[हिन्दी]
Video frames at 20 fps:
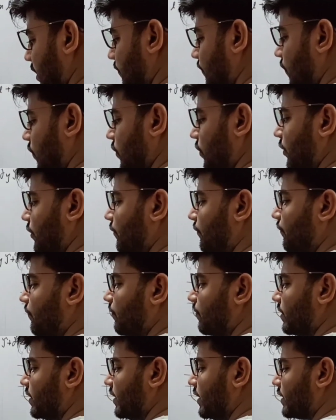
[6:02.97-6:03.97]
एक
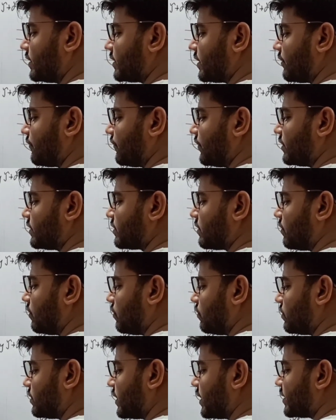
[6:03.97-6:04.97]
वॉल्यूम ये सरफेस
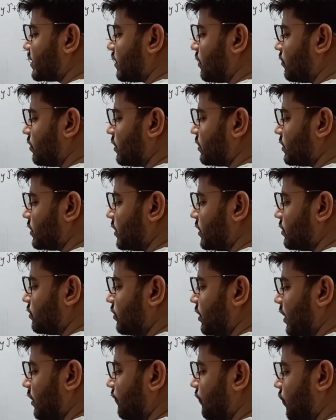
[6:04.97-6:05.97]
क्लोज ऐसा होना चाहिए
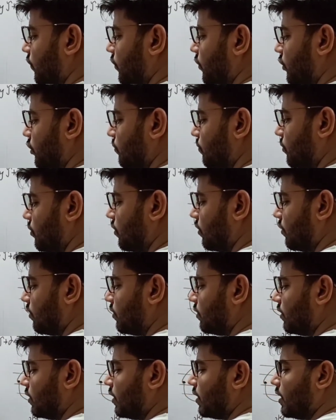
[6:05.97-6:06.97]
जो एक वॉल्यूम को